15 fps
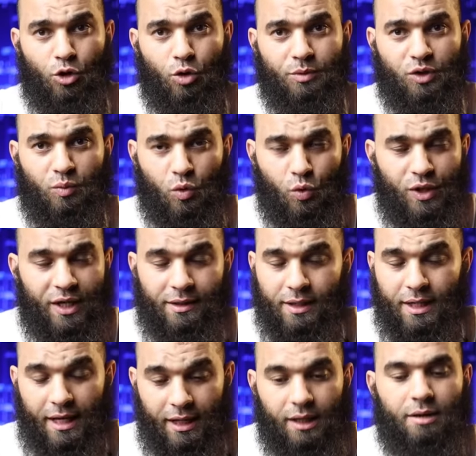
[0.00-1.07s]
ان هو مش موجود
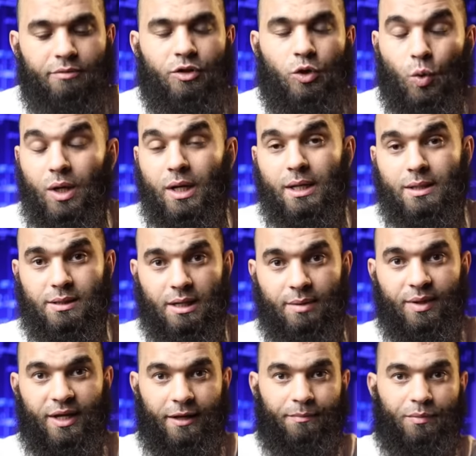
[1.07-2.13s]
عندنا احنا في الدول
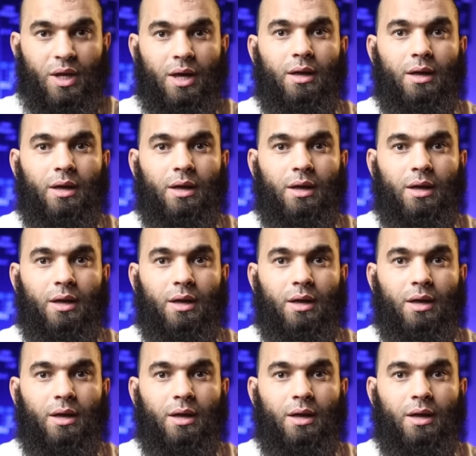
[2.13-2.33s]
الاسلاميه